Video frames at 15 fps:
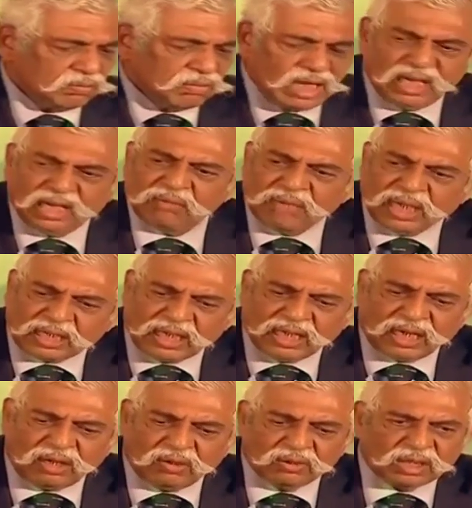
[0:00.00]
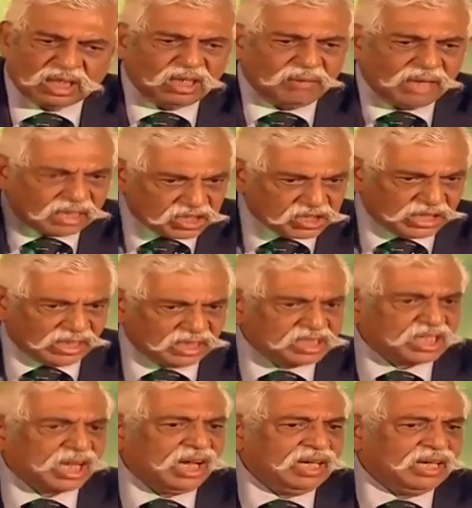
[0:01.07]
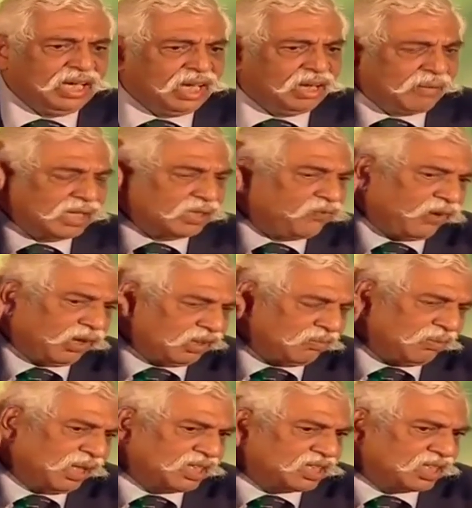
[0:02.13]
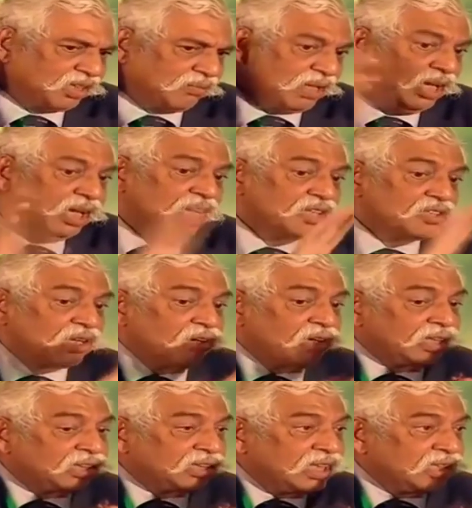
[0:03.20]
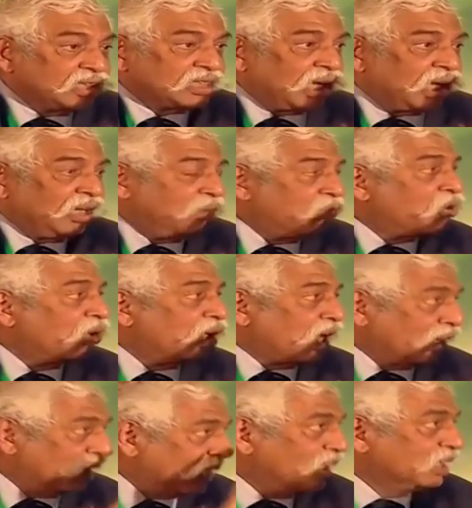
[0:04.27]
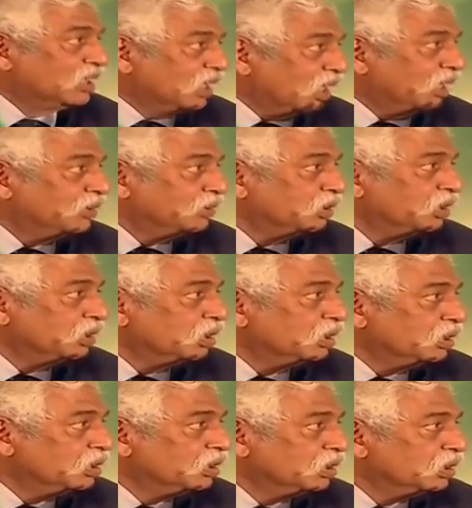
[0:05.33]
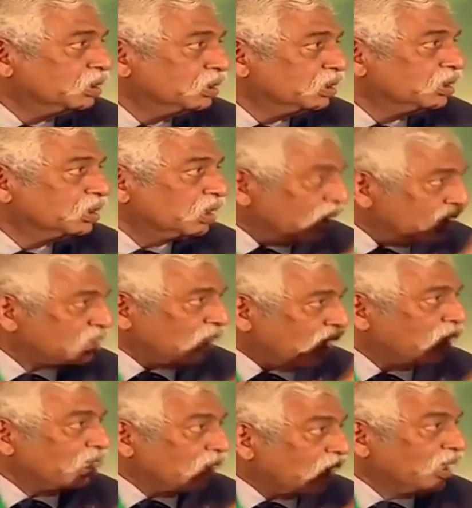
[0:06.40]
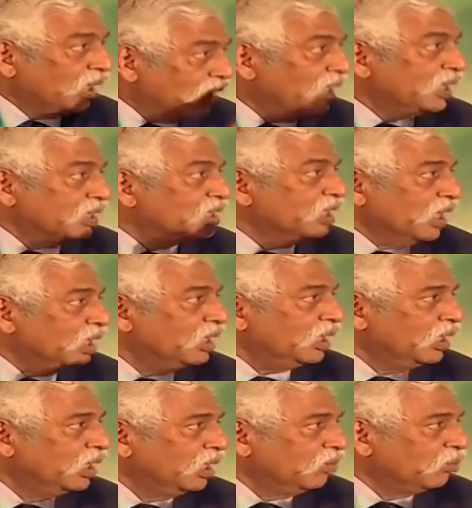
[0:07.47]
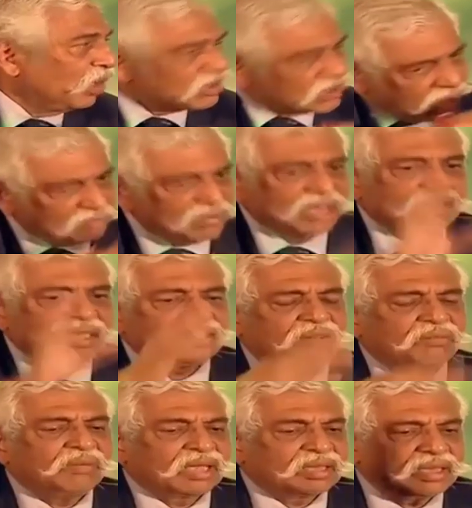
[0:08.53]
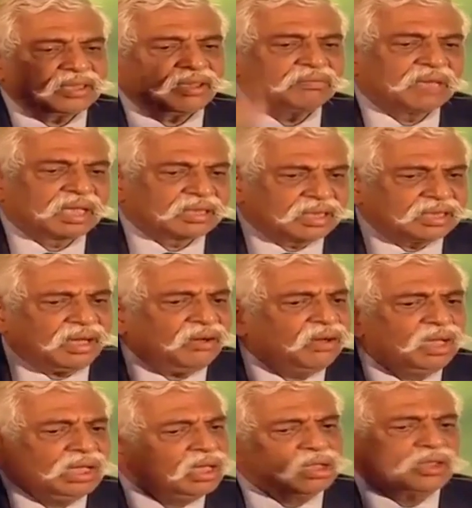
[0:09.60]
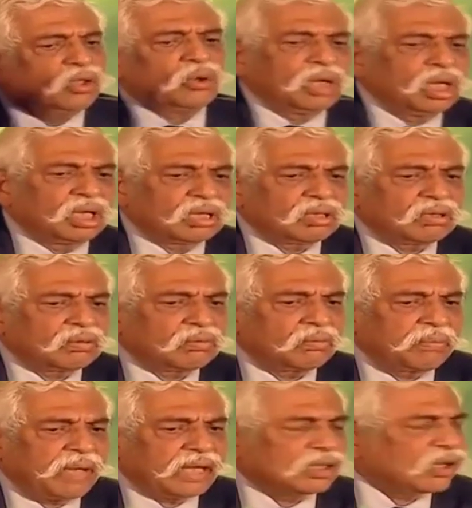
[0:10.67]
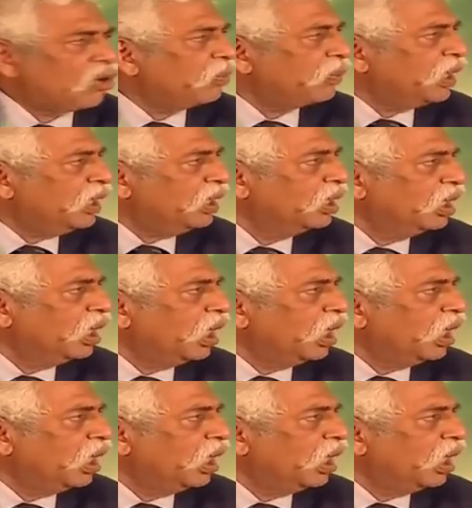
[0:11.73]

मैं मैं कह रहा हूँ कि हमारे शहनशाह हैं हमारी फॉरेन मिनिस्ट्री में जिन्होंने तीस साल हमको लड़ने नहीं दिया तीस साल लड़ने नहीं दिया है बोले साहब मरते जाओ मरते जाओ मरते जाओ न्यूक्लियर बैकड्रॉप है